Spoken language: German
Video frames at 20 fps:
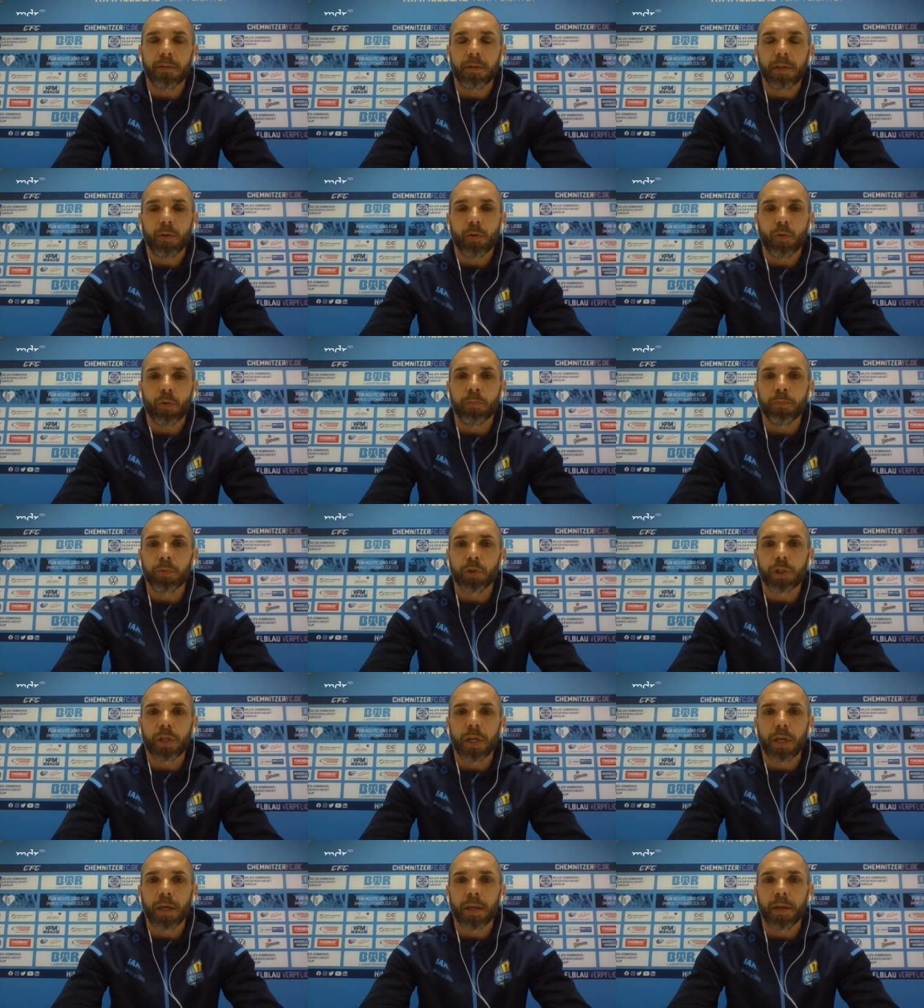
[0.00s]
die, die oben
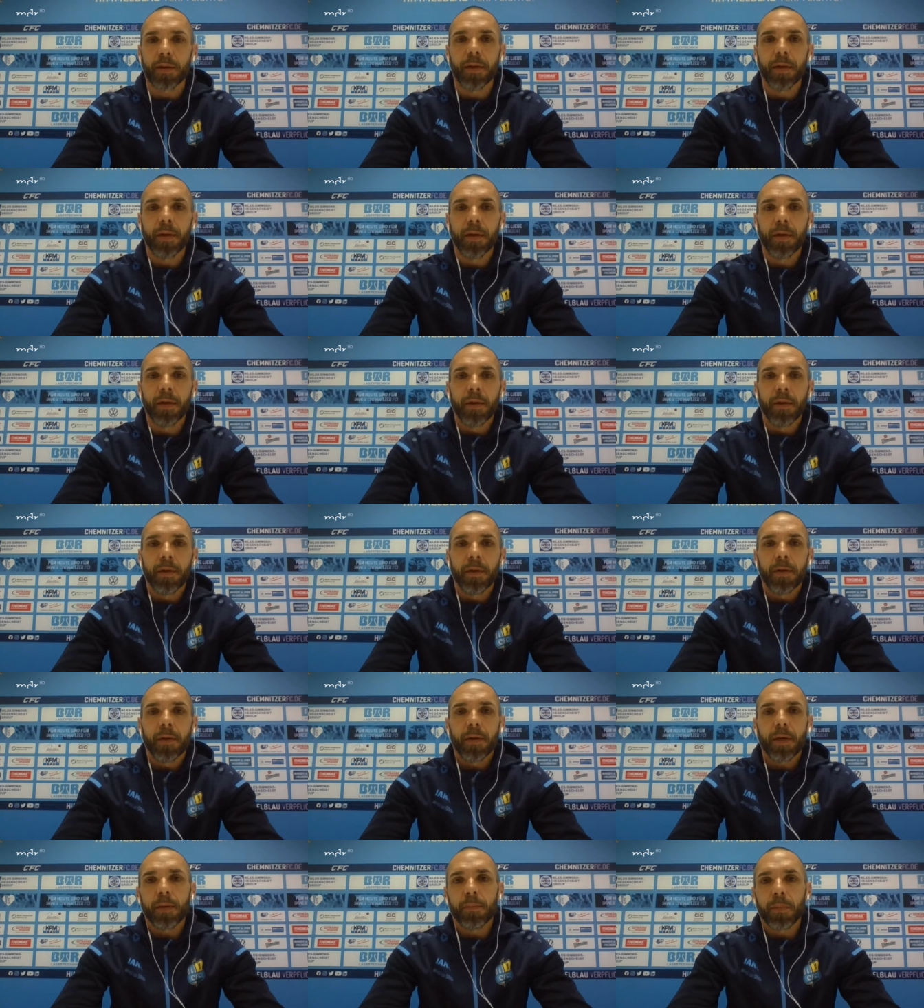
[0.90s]
stehen,
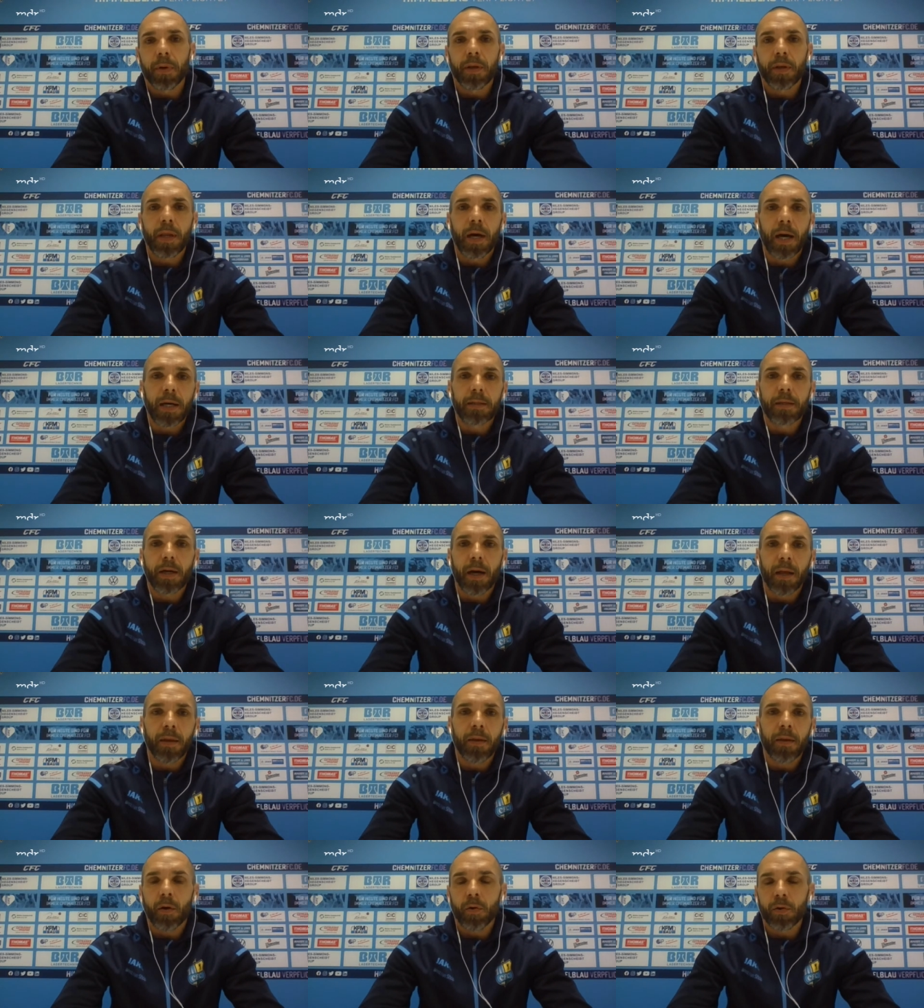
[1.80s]
immer nah
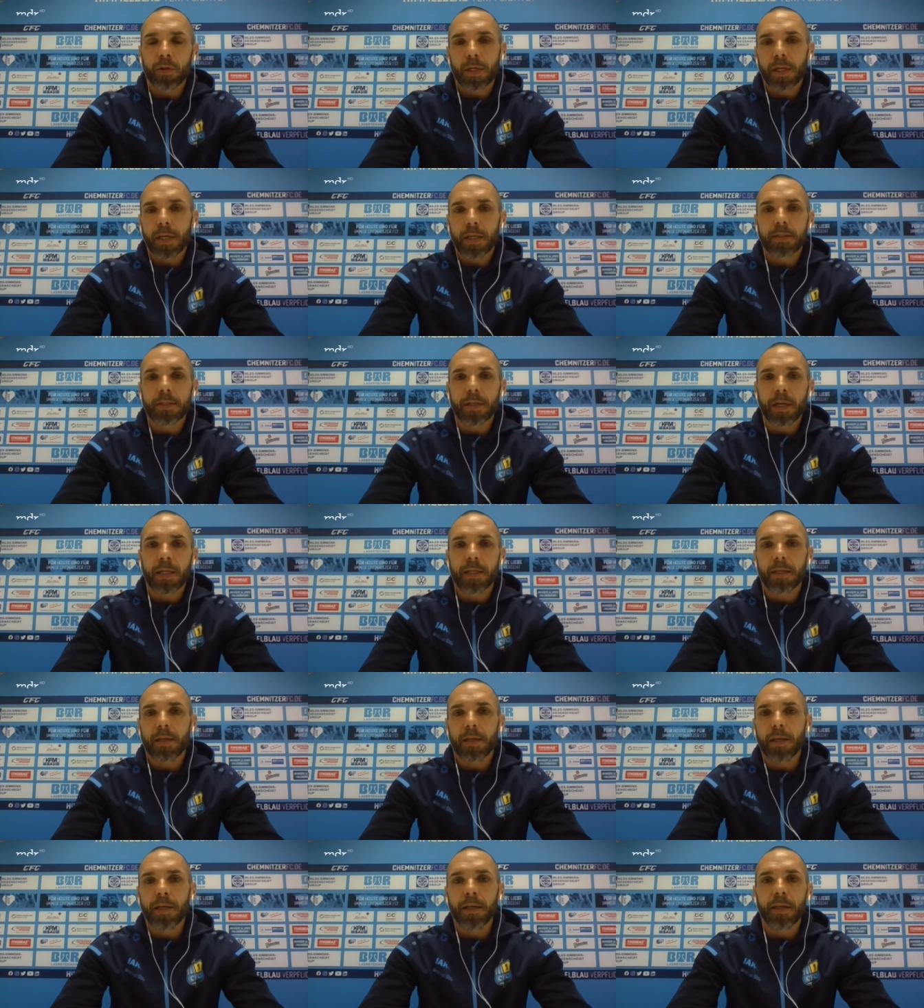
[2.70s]
dran, außer jetzt
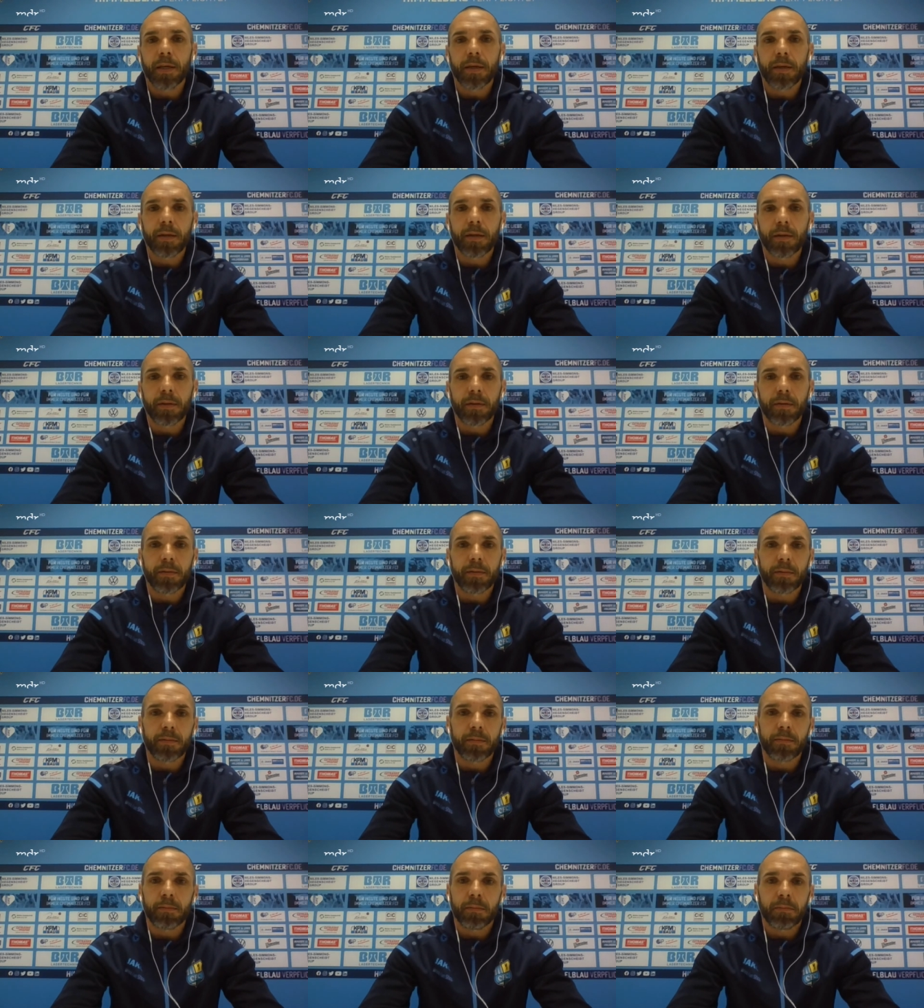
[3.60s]
Altklinike.
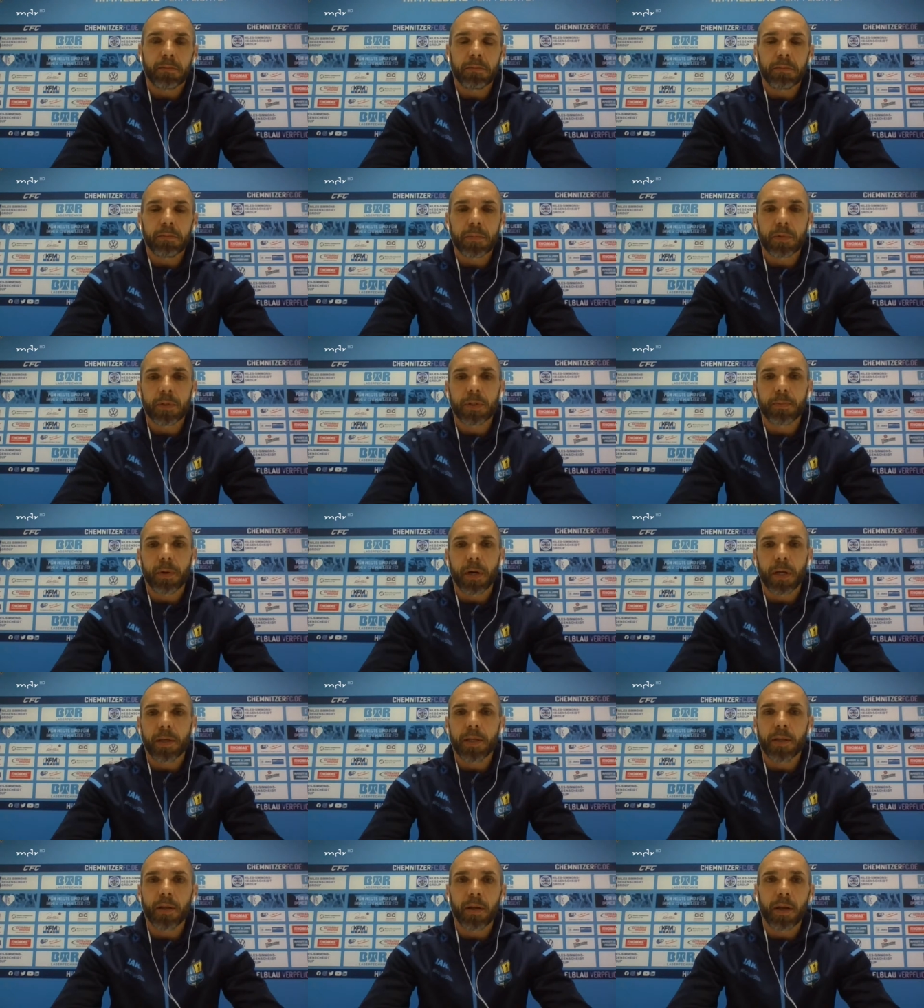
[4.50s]
Ähm, es
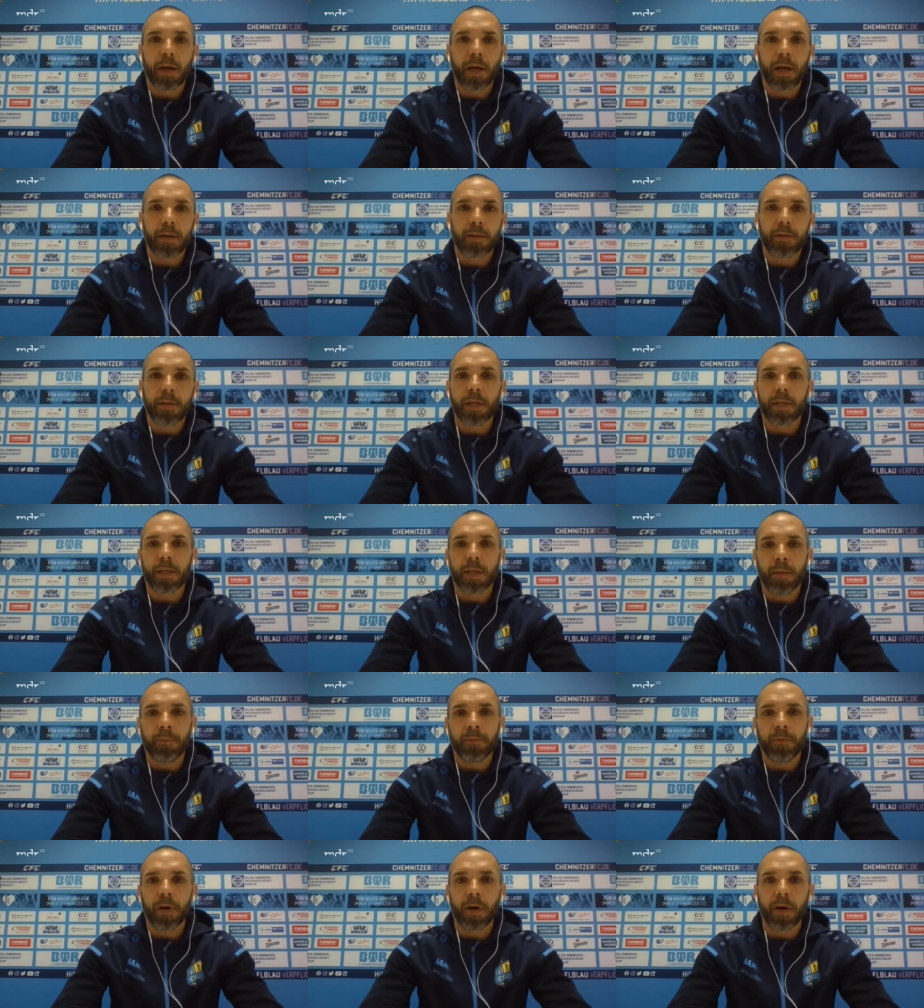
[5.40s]
waren Niederlagen, die
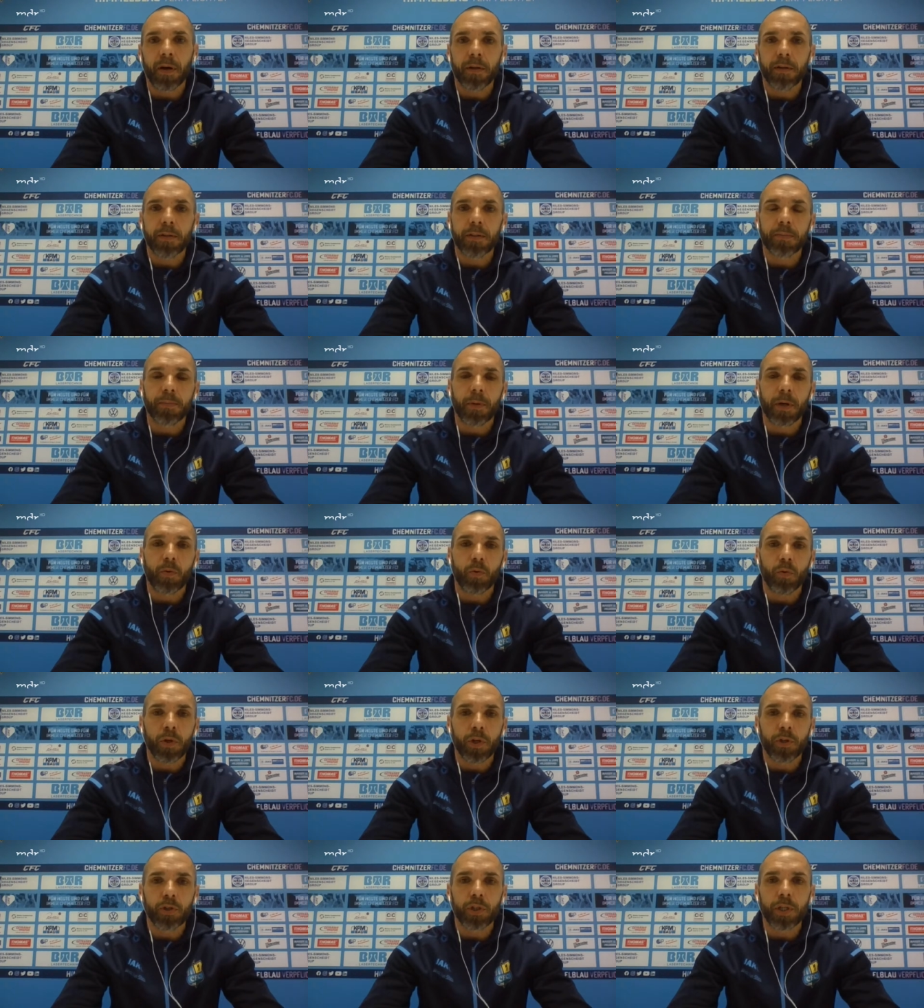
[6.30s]
knapp waren, es waren
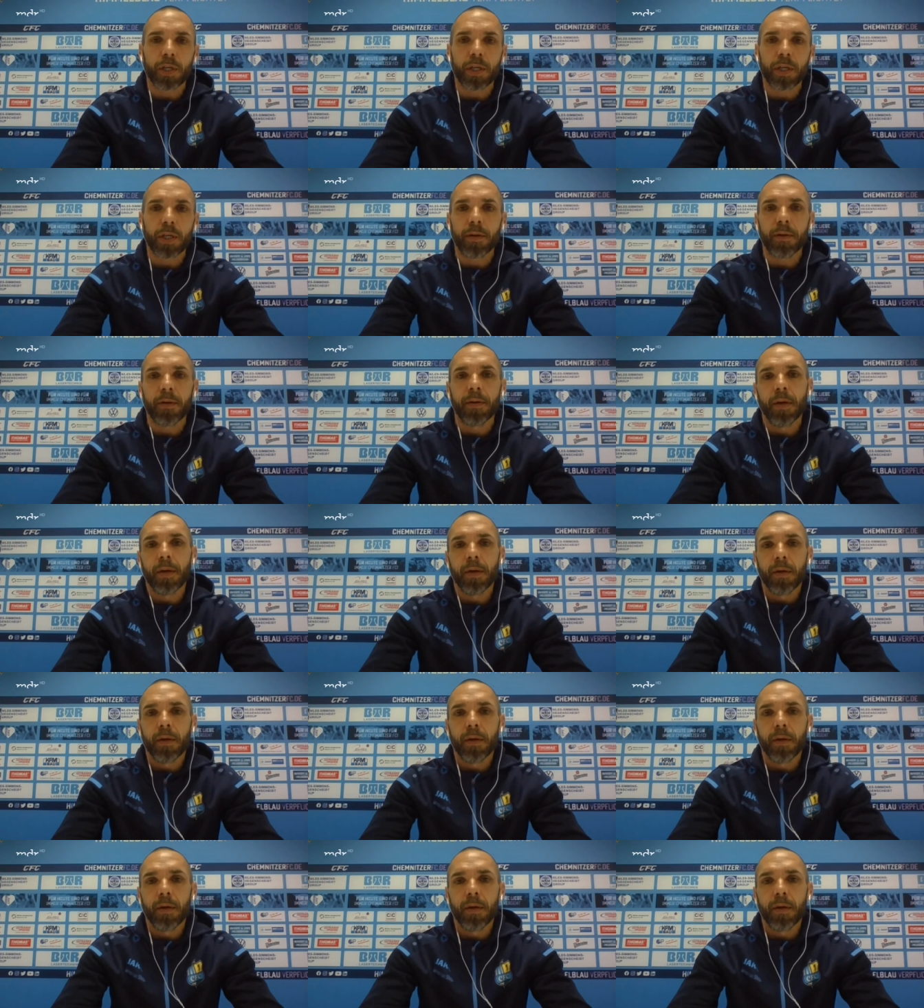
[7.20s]
Unentschieden.